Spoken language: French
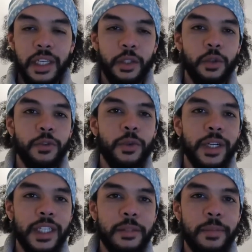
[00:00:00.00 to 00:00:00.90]
il te faut
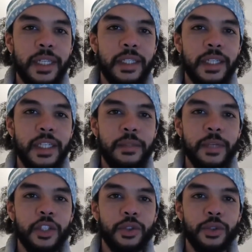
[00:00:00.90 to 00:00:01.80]
respecter
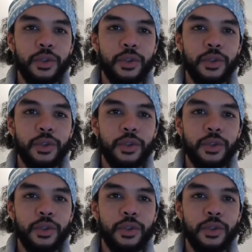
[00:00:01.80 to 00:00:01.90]
l'image que